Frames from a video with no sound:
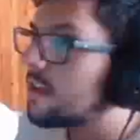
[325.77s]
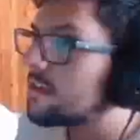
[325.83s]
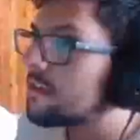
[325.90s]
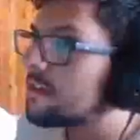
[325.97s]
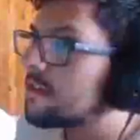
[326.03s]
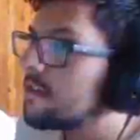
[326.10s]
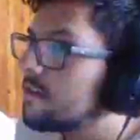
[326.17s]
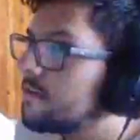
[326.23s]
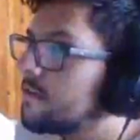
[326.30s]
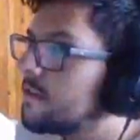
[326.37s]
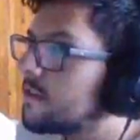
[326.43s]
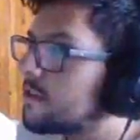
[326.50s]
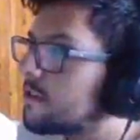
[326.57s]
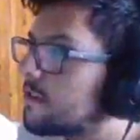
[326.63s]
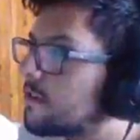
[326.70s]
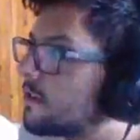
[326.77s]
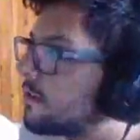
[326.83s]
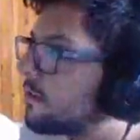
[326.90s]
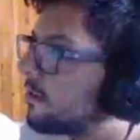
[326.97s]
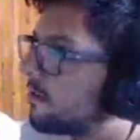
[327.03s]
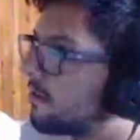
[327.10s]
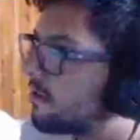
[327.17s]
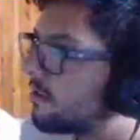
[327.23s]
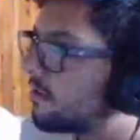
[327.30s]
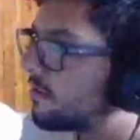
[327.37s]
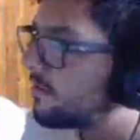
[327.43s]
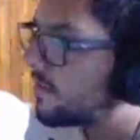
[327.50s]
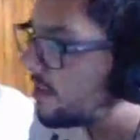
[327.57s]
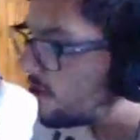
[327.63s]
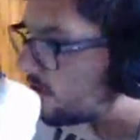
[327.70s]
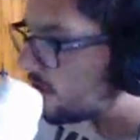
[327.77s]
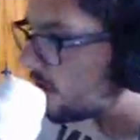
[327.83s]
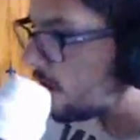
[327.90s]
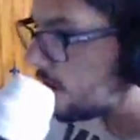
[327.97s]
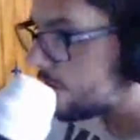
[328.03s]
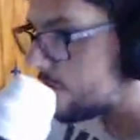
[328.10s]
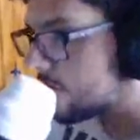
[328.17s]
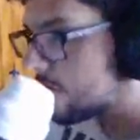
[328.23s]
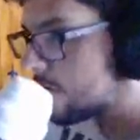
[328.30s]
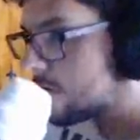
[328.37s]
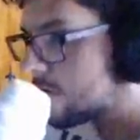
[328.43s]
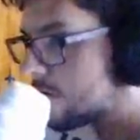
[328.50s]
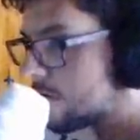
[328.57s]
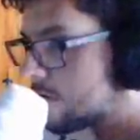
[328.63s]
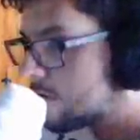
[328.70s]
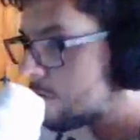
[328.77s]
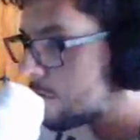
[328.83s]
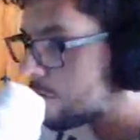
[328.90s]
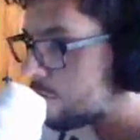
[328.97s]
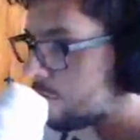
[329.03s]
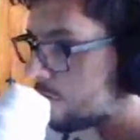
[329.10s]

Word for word: Tá, isso que eu já fiz. Tem que fazer de novo. Eu